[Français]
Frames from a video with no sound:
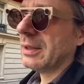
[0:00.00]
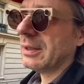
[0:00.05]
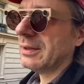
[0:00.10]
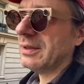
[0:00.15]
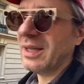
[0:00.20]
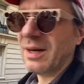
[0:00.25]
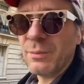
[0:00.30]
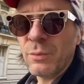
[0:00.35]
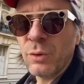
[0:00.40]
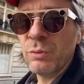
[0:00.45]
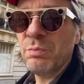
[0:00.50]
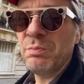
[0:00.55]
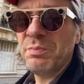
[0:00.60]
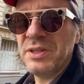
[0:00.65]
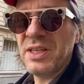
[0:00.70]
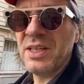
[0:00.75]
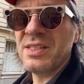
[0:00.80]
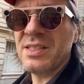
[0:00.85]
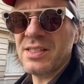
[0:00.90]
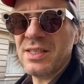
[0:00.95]
d'un monde
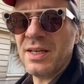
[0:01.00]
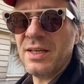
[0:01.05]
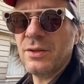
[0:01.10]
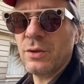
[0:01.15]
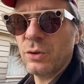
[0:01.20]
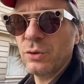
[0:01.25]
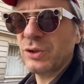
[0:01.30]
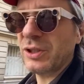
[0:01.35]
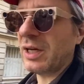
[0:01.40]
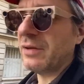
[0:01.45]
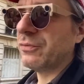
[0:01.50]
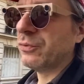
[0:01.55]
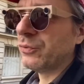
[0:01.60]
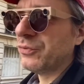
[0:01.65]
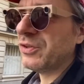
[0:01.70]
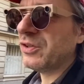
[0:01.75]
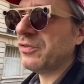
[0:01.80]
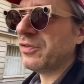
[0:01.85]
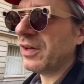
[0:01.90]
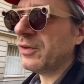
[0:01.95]
biaisé dans lequel vous
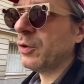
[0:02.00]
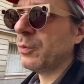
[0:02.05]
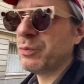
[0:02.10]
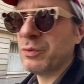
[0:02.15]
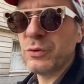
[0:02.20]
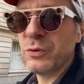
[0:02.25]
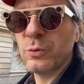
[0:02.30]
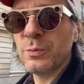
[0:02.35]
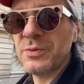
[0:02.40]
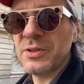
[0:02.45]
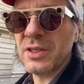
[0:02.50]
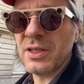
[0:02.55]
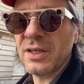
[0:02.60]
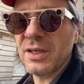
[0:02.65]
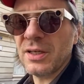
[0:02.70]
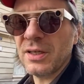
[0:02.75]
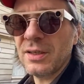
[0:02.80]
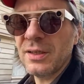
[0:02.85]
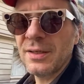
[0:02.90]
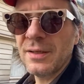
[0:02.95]
vivez depuis tout petit.
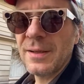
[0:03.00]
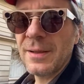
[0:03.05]
Hein.